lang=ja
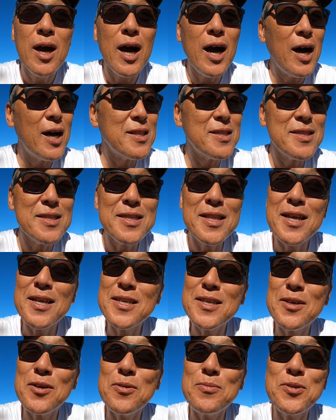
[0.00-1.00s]
あんな
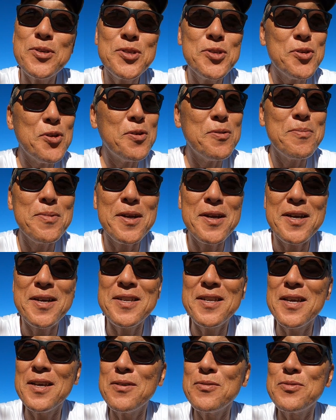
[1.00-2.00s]
に面白い
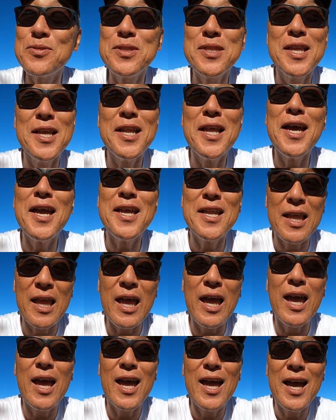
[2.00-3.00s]
メガネ売ってない
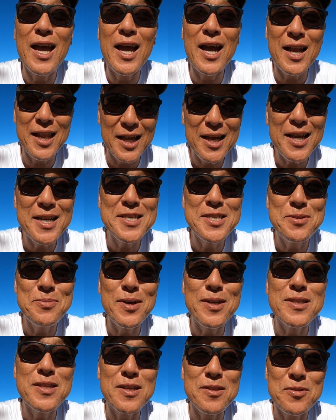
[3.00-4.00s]
ね。あれが一
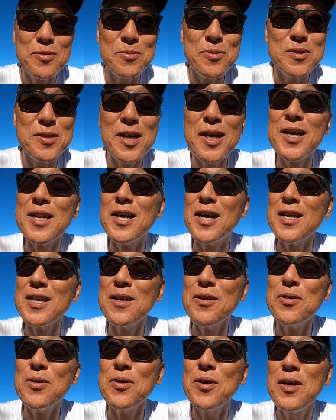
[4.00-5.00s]
番だと思う。だからあ
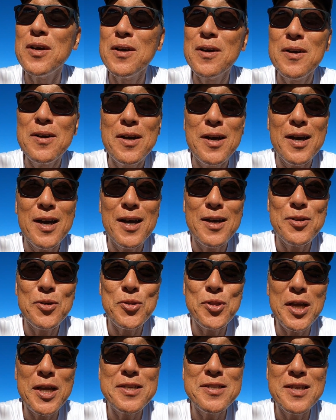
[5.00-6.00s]
れを、あ
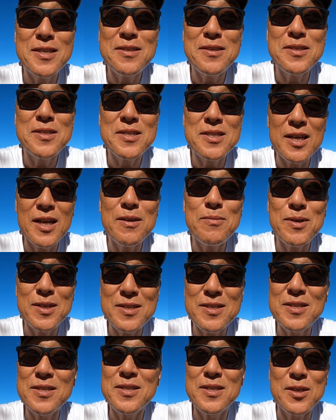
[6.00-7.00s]
の、大切に使いま
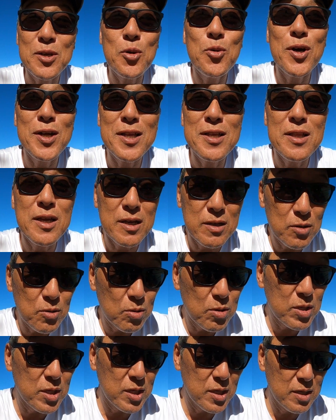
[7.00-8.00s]
す。壊れない
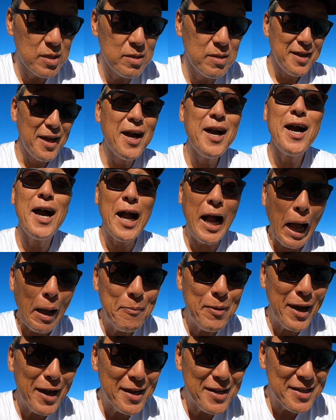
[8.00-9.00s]
ように。あ墓
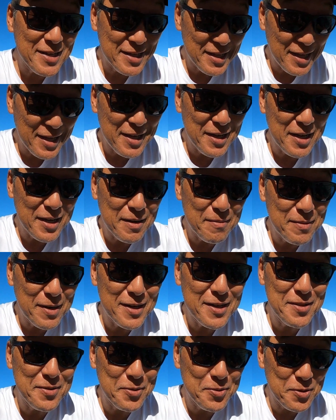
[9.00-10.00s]
参りね墓
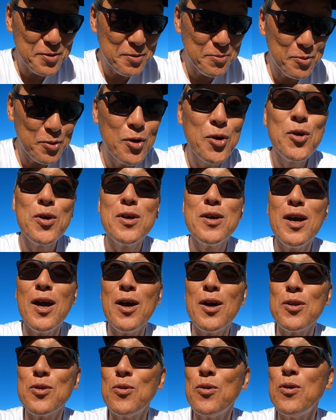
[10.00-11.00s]
参りのことも
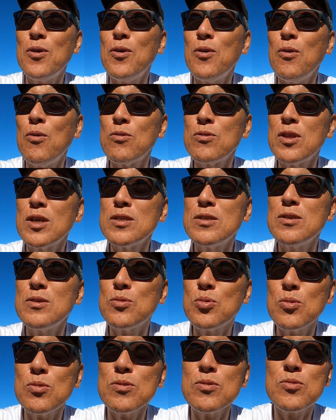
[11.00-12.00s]
あの同じ
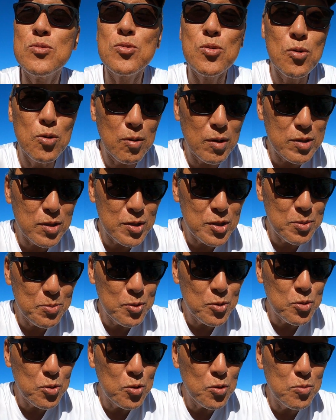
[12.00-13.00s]
そうそう私
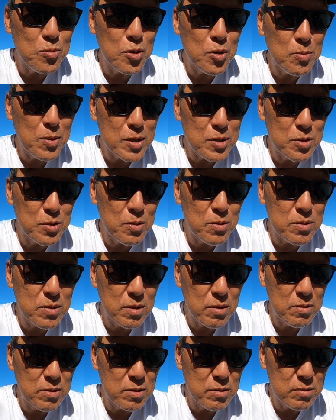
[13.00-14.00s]
もそう思いますよっ
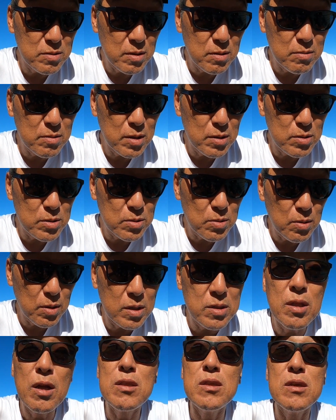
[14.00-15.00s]
て言ってくれる人
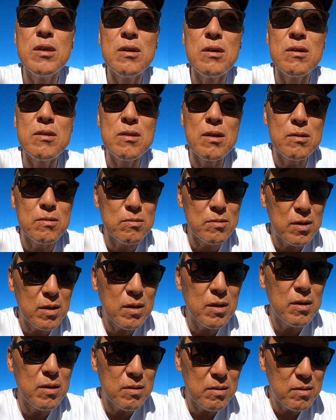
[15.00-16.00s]
が何人かいたの
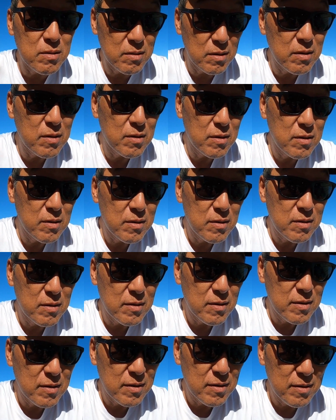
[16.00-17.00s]
で
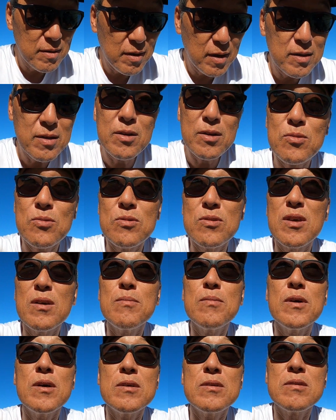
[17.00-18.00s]
あとうござい
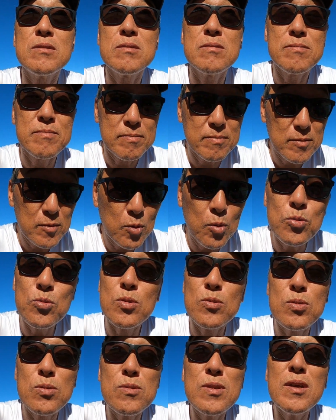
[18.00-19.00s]
ます本
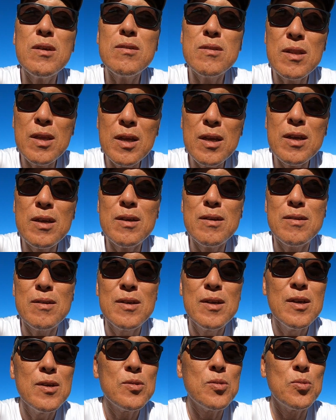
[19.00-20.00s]
当そうだよね
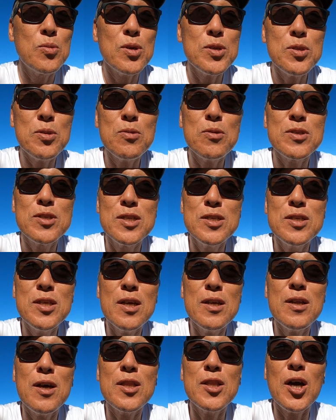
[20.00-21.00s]
その人の人
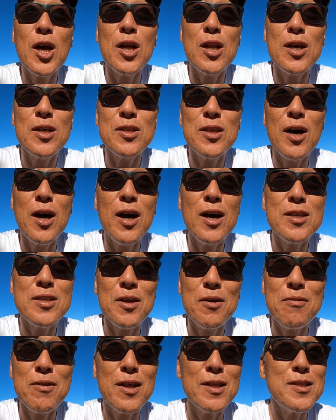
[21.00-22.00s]
生なんだからさ
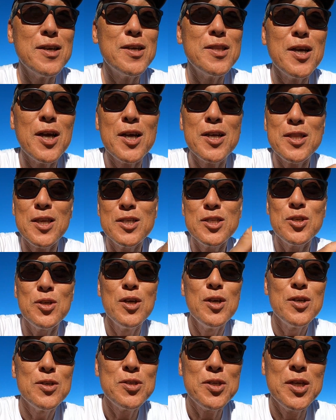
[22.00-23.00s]
触らないであげて好
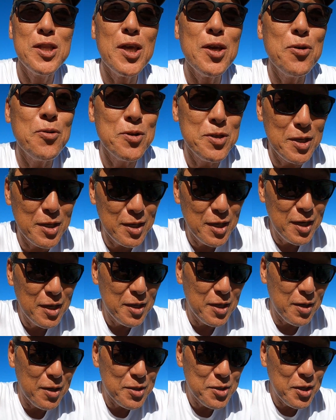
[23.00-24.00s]
きなように
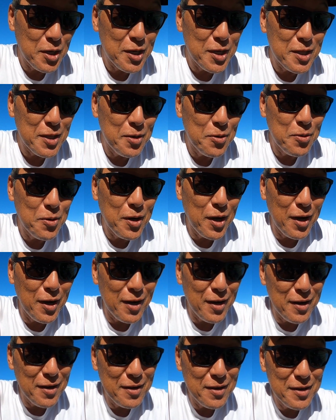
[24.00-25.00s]
やらせてあげた方
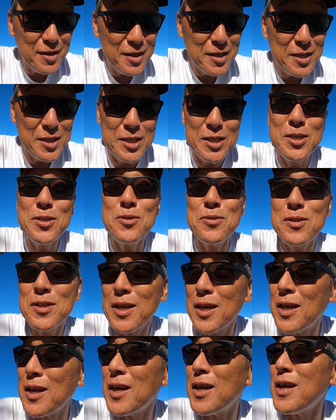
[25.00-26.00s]
がいいよ
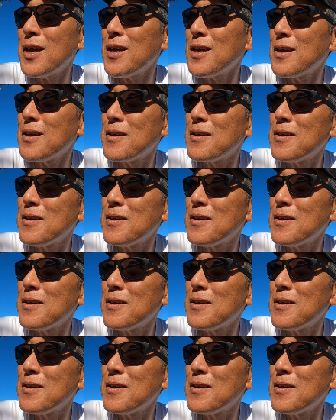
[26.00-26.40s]
ね